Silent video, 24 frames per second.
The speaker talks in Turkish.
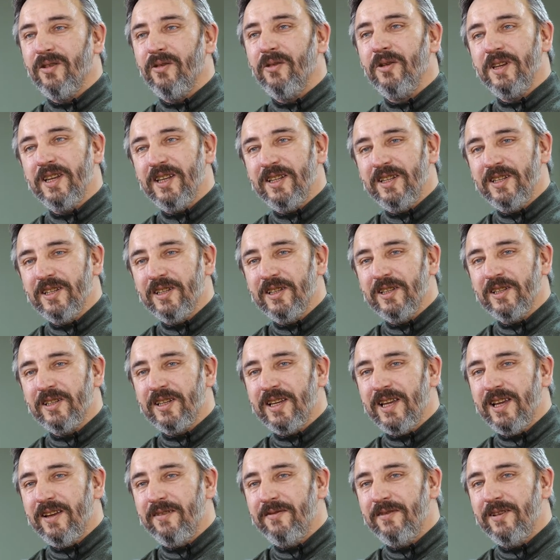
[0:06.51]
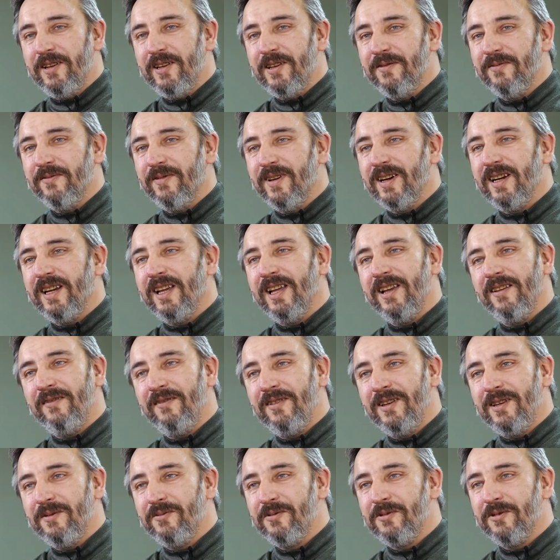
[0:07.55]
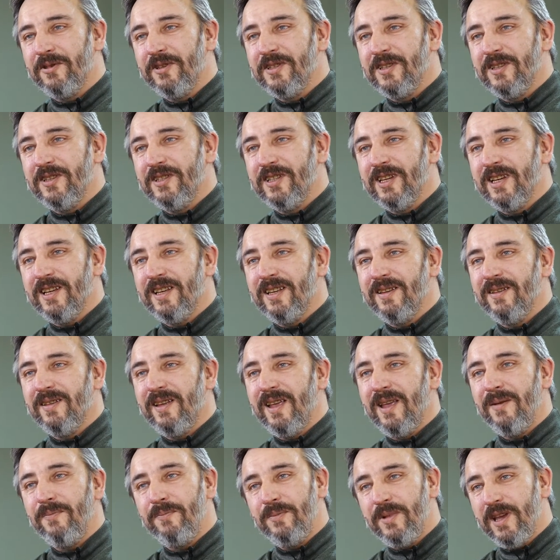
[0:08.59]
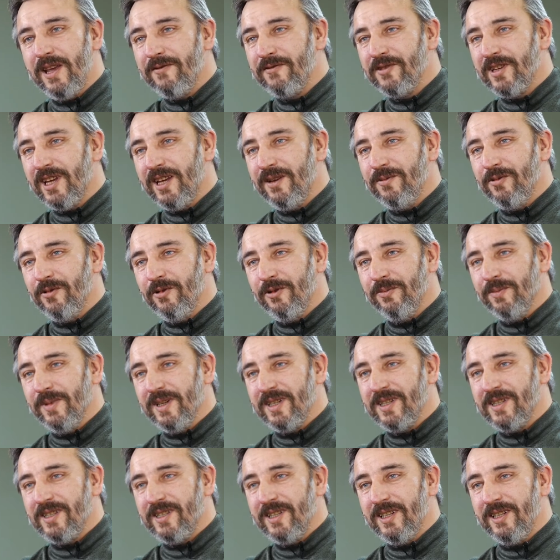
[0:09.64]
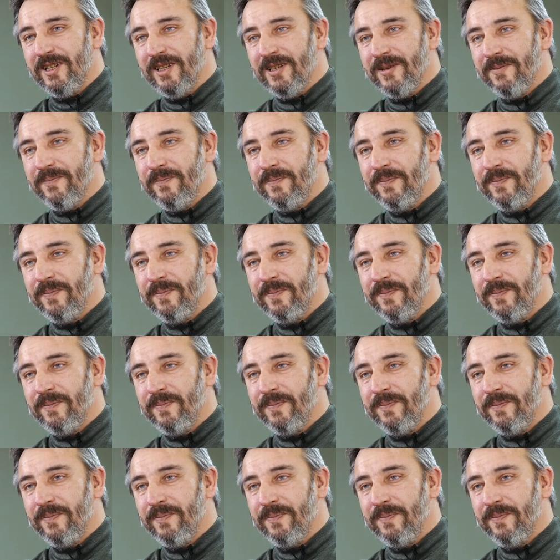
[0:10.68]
17 yıllık evliliğim var. Evliliğim süresince hep bir ev sahibi olmak istedik.